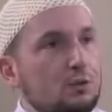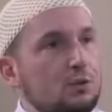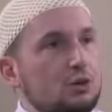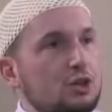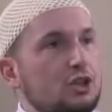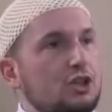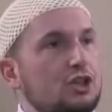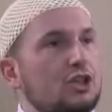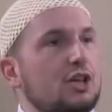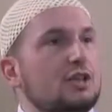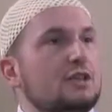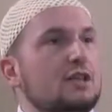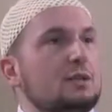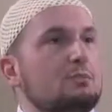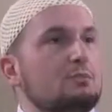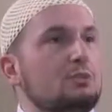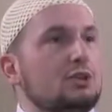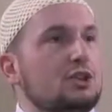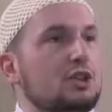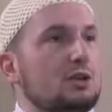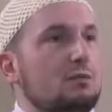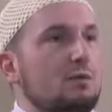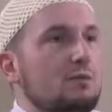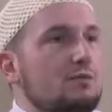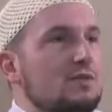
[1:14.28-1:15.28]
boyunca cihat etmiş
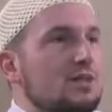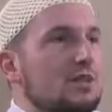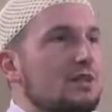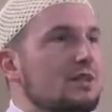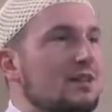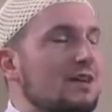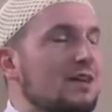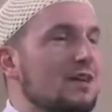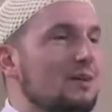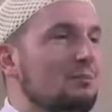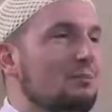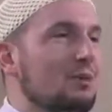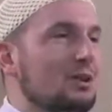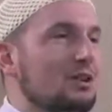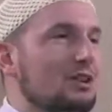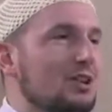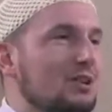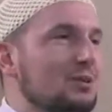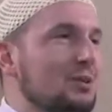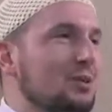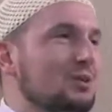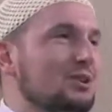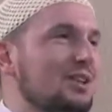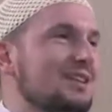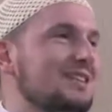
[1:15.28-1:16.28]
tamam sen. Başka
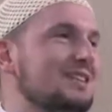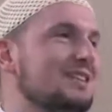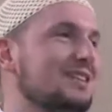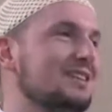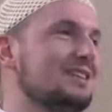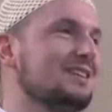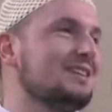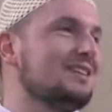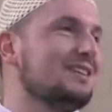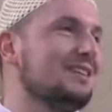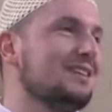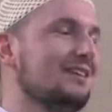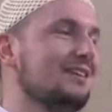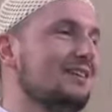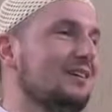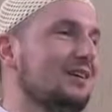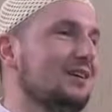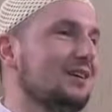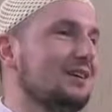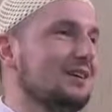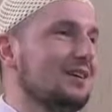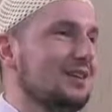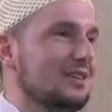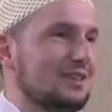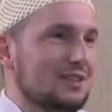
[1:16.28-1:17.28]
ne olacaksın artık?
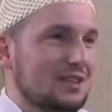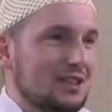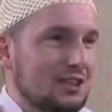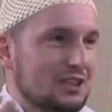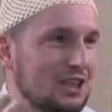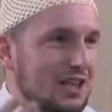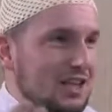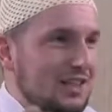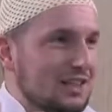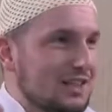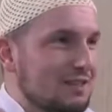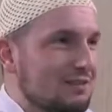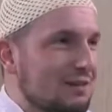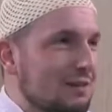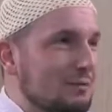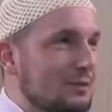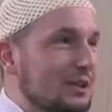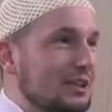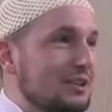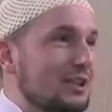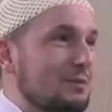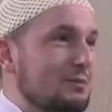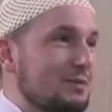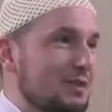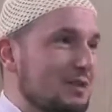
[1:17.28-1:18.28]
Allah sana şehitliği
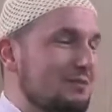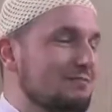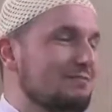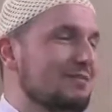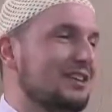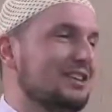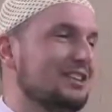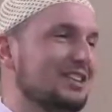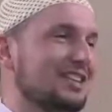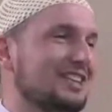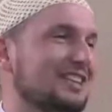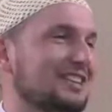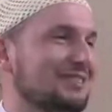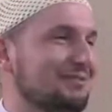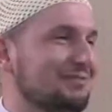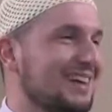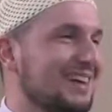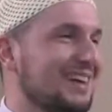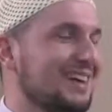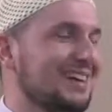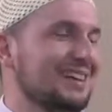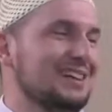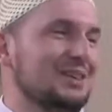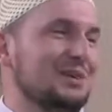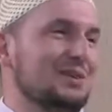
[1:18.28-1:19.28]
vermeyecek de bize mi verecek?
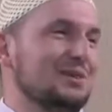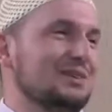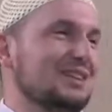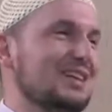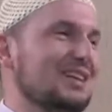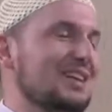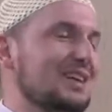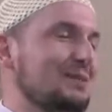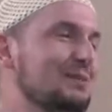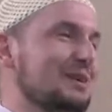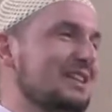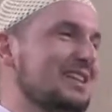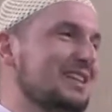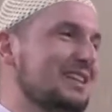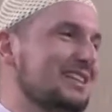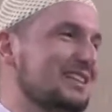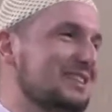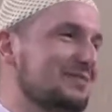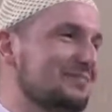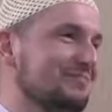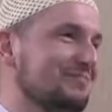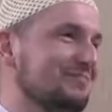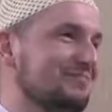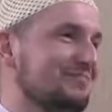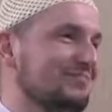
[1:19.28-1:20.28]
Allah onlara rahmet
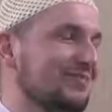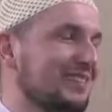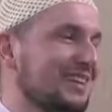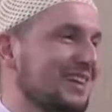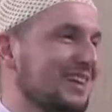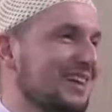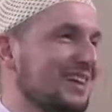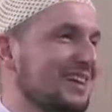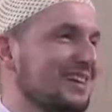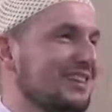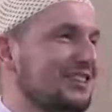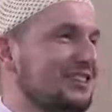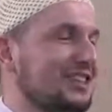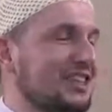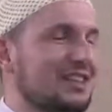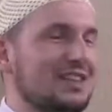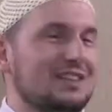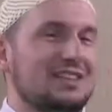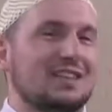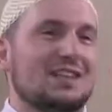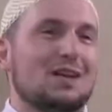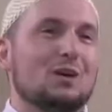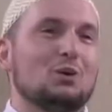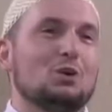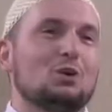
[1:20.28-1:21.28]
etsin. Amin.
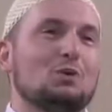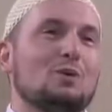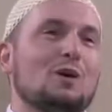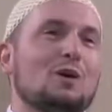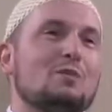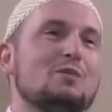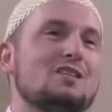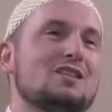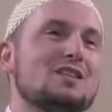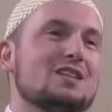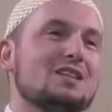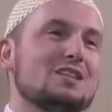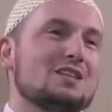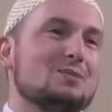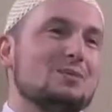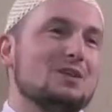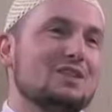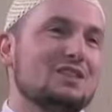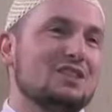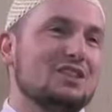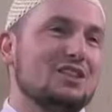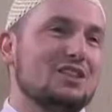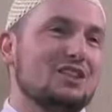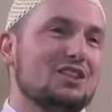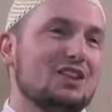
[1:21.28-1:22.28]
Cennette kavuşmayı bize nasip
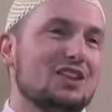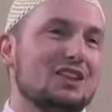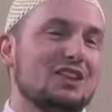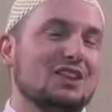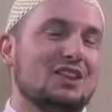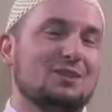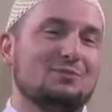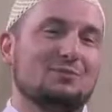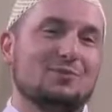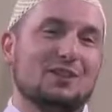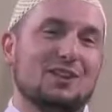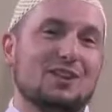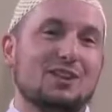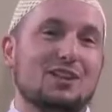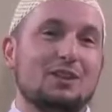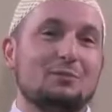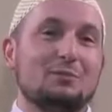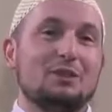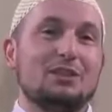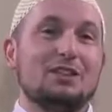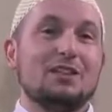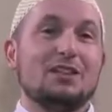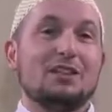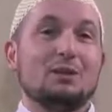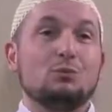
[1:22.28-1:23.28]
etsin inşallah.
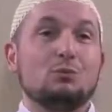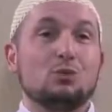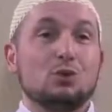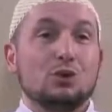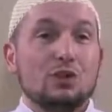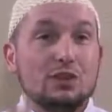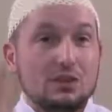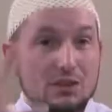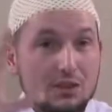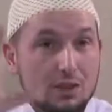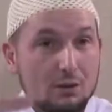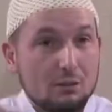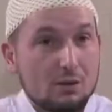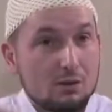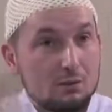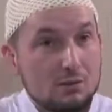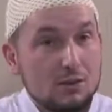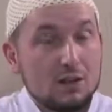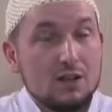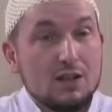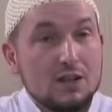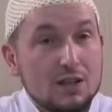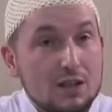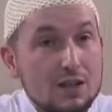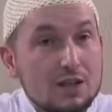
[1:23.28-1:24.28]
Amin amin mu'in. Tamam.
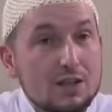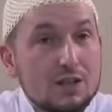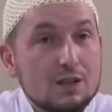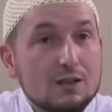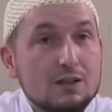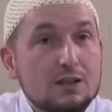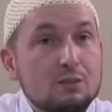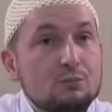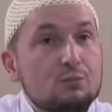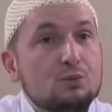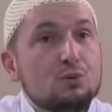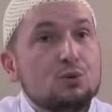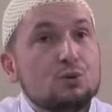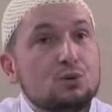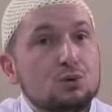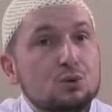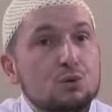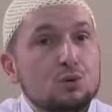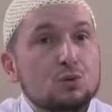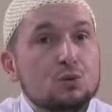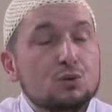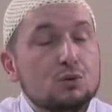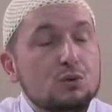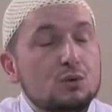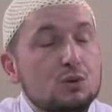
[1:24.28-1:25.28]
İnsanların büyük
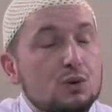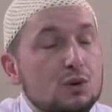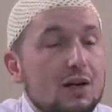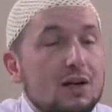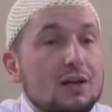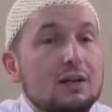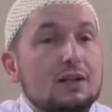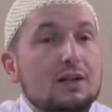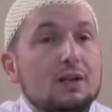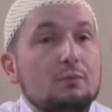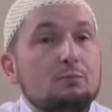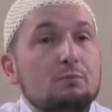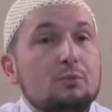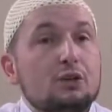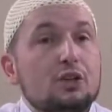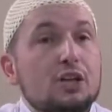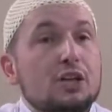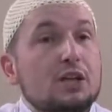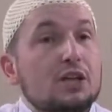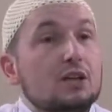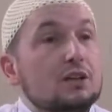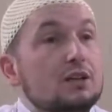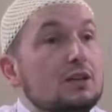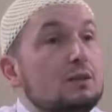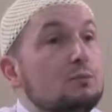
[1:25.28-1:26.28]
çoğunluğu erken bir
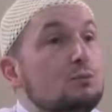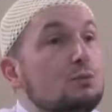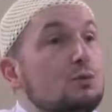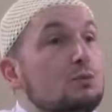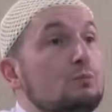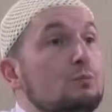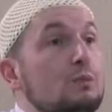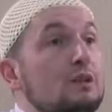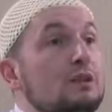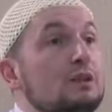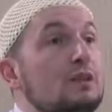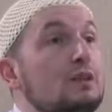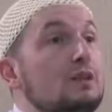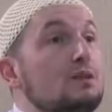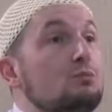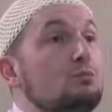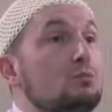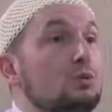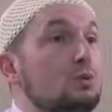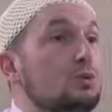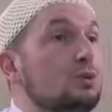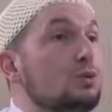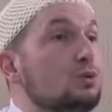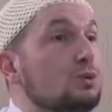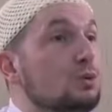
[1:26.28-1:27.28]
şekilde, müminlerin
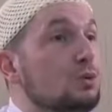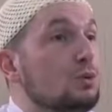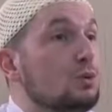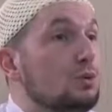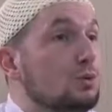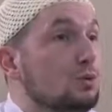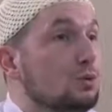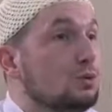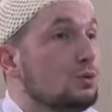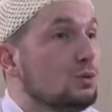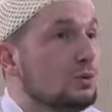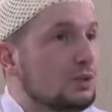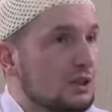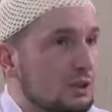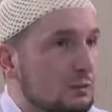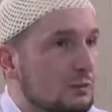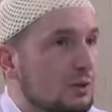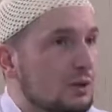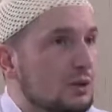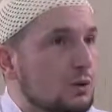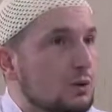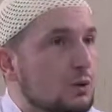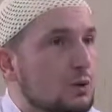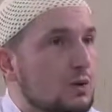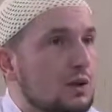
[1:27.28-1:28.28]
büyük çoğunluğu,
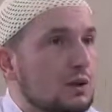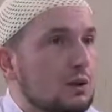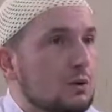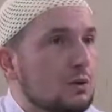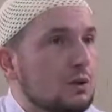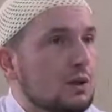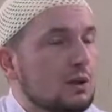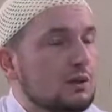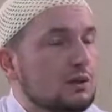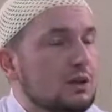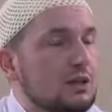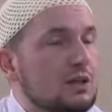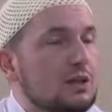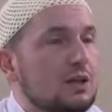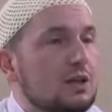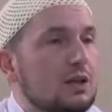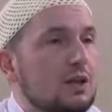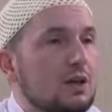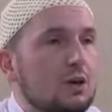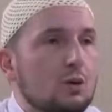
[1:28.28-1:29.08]
imanı kuvvetli olanlar